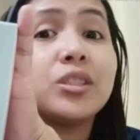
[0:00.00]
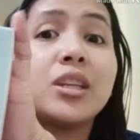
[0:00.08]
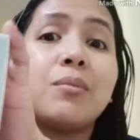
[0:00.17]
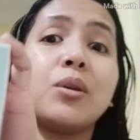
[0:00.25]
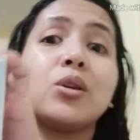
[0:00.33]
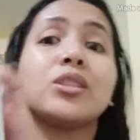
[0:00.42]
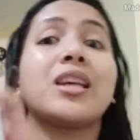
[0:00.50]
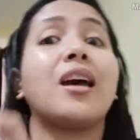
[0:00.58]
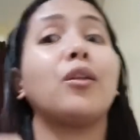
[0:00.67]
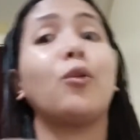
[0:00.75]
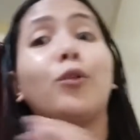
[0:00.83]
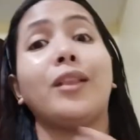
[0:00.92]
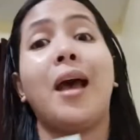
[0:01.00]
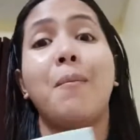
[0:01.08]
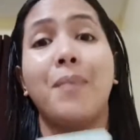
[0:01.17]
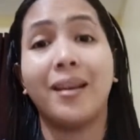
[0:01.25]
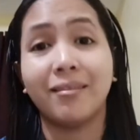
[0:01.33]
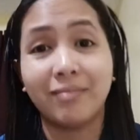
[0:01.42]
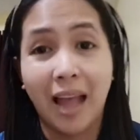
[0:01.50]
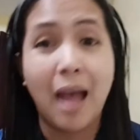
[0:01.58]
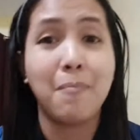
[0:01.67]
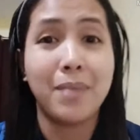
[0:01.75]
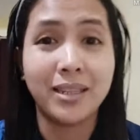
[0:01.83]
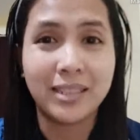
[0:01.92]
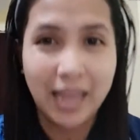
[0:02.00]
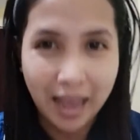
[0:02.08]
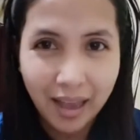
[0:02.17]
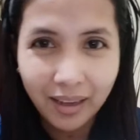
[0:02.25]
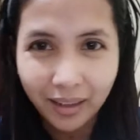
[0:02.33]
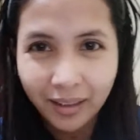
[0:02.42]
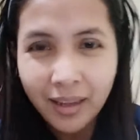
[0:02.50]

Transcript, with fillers: Sabi ko, sakto, tamang-tama sa akin.